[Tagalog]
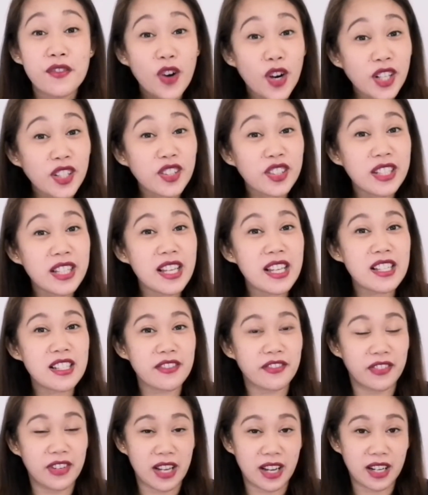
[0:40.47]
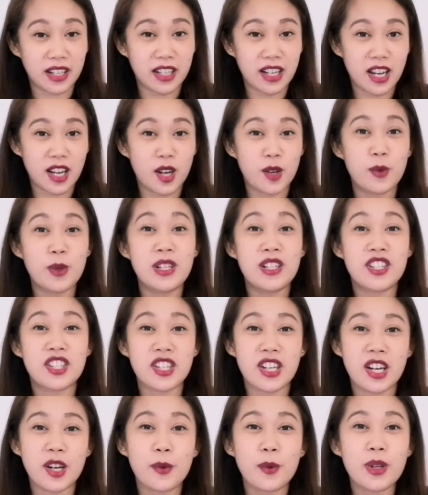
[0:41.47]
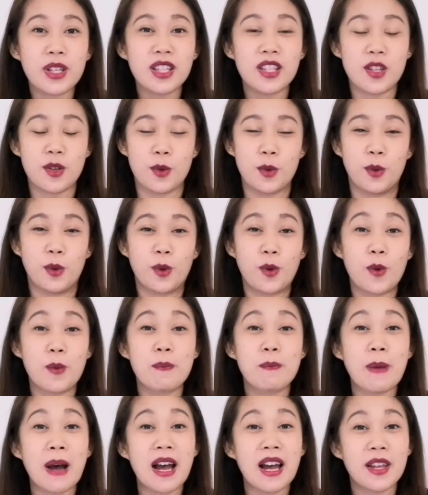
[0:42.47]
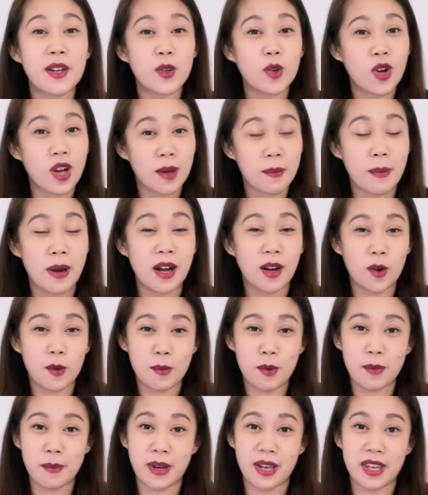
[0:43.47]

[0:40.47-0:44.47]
For today's vlog, I will share with you kung paano nga ba ako